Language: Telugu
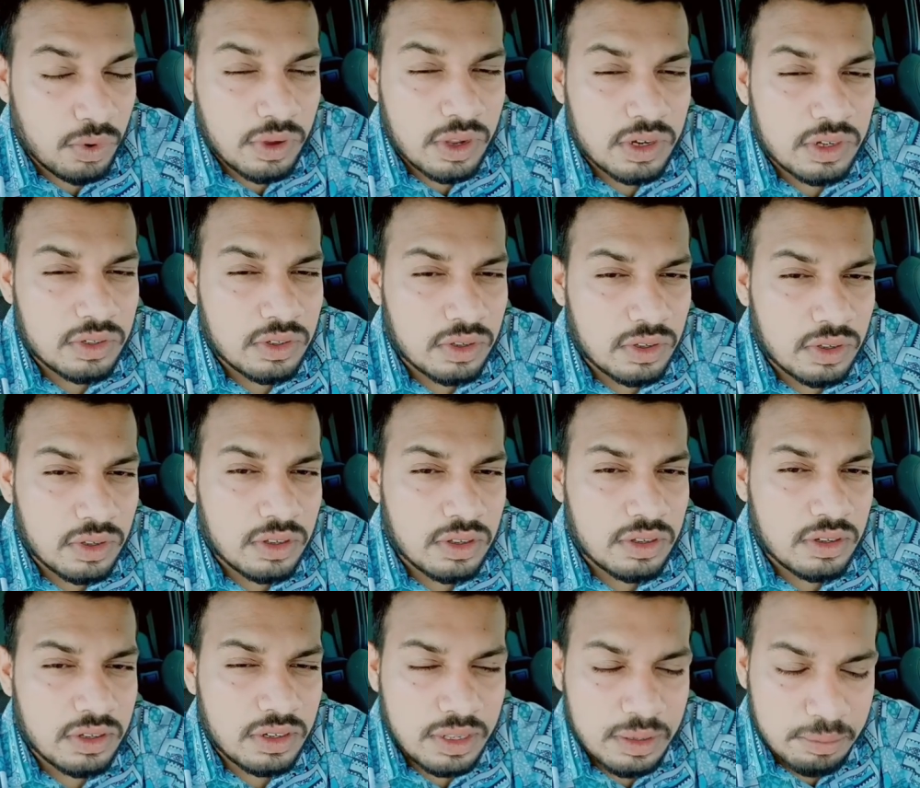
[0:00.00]
కోవేట్లో
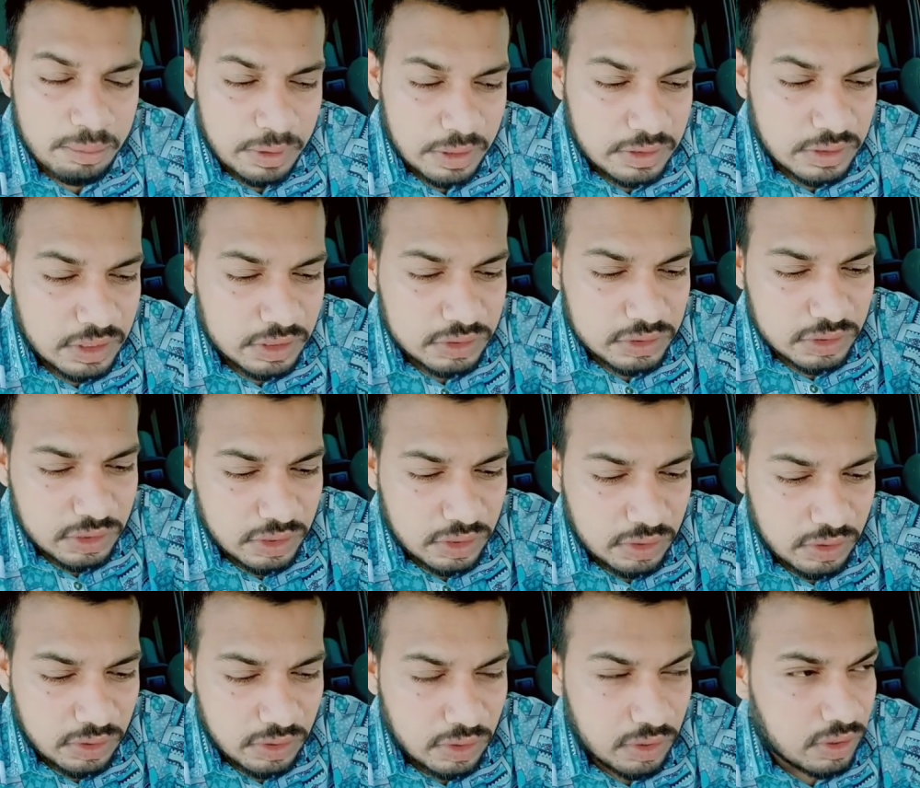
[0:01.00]
నేను
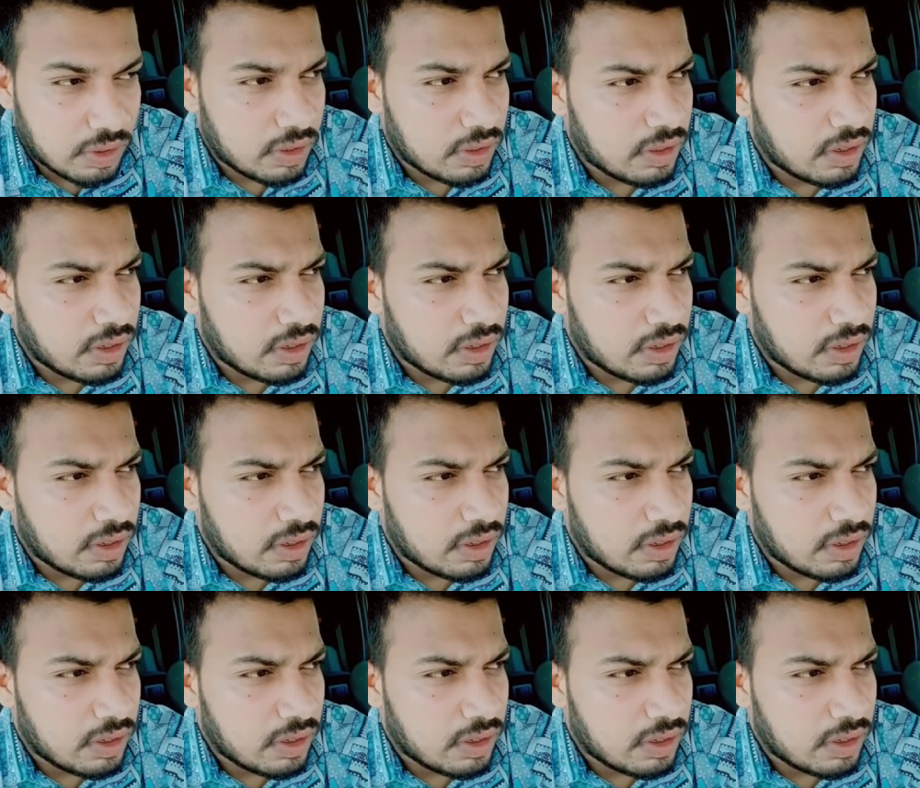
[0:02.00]
పనిచేస్తున్న ఇంట్లో